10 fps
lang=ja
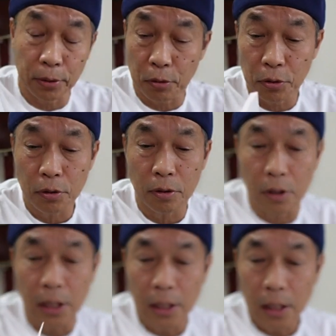プという、
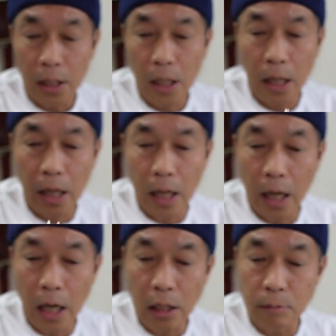
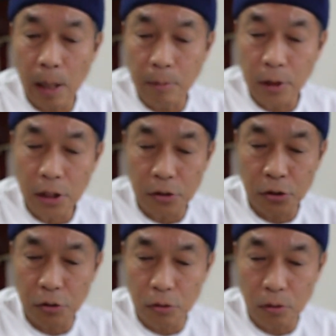アルバムに
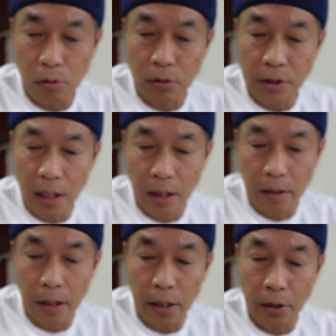収録され
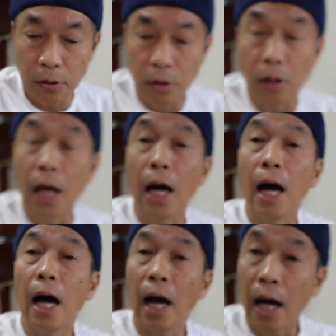ている
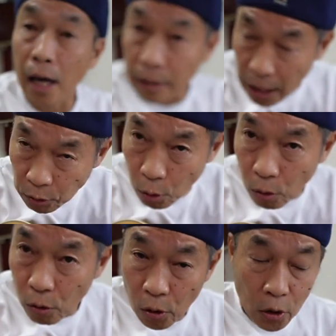花と。
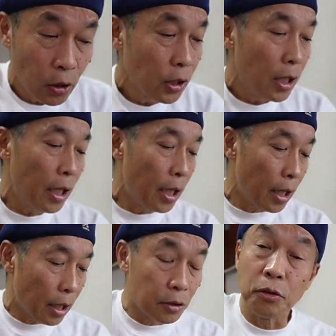
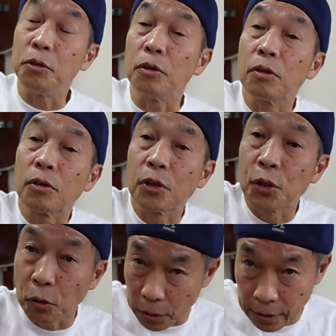いう
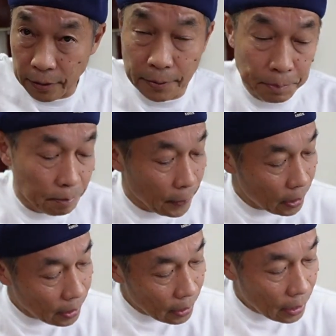曲です。
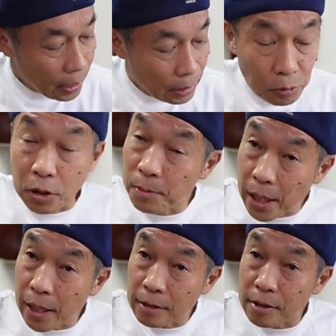今
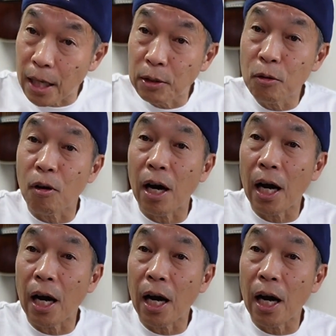現在の「